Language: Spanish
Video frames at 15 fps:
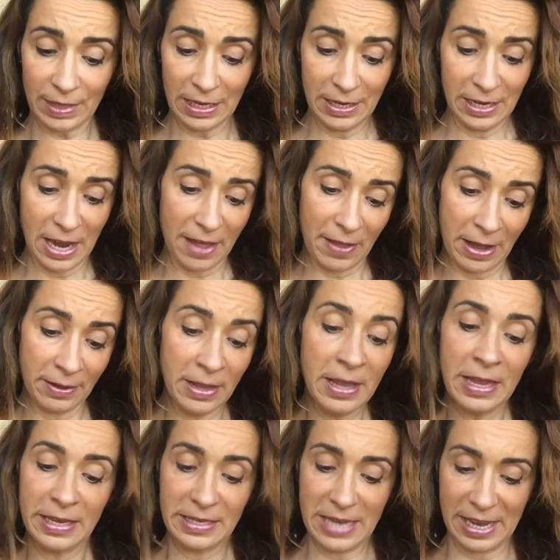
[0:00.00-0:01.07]
Y nada,
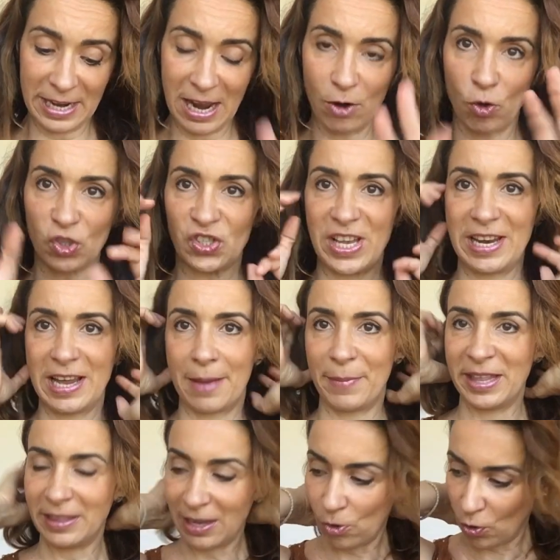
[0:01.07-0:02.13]
y haré algo
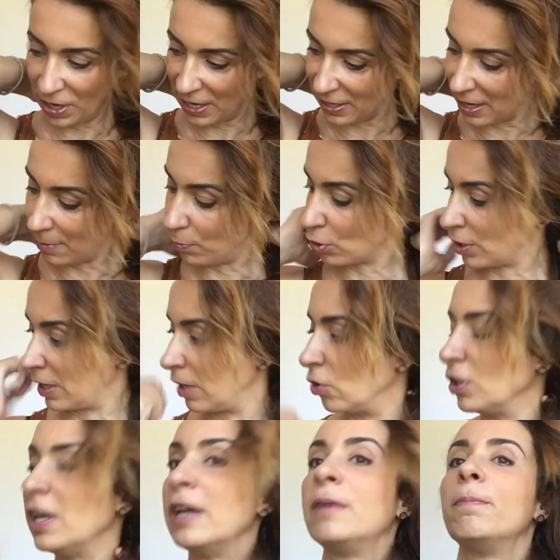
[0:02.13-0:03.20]
seriamente con ella, porque
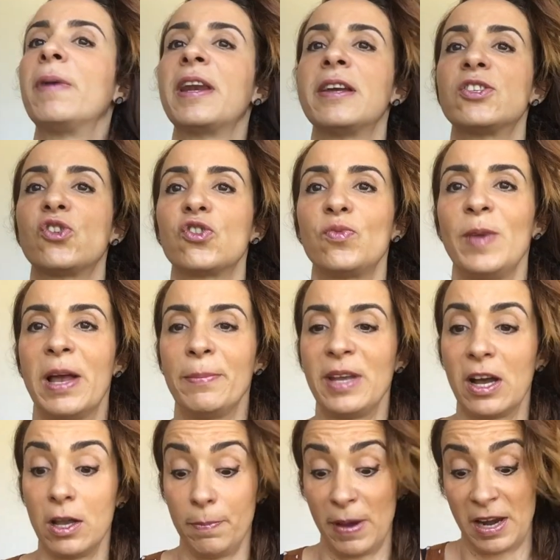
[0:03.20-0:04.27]
oye, para eso es mi
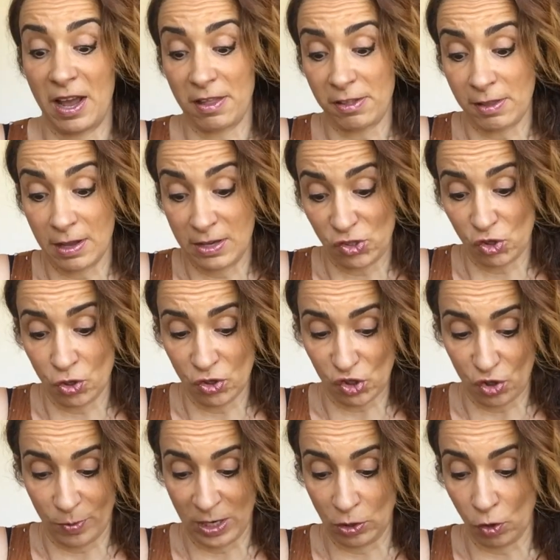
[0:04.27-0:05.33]
amiga y para eso
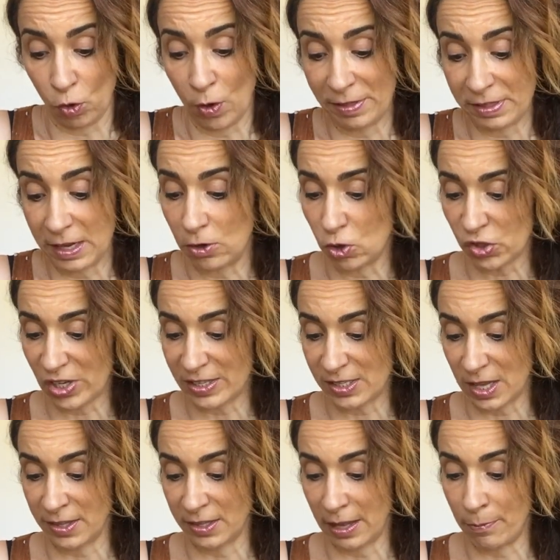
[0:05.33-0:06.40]
sobre todo hace cosas
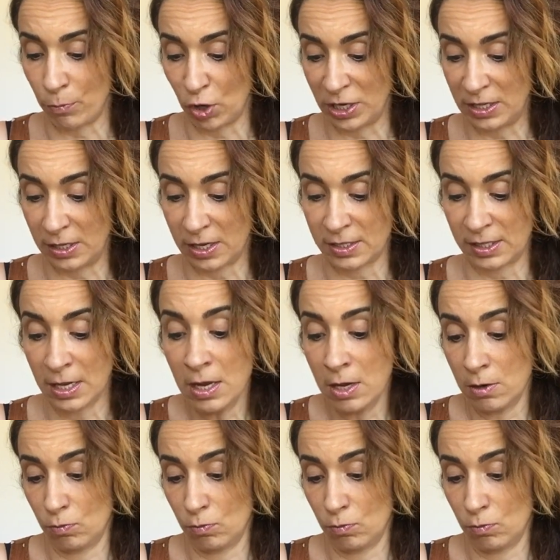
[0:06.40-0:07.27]
tan tan bonitas.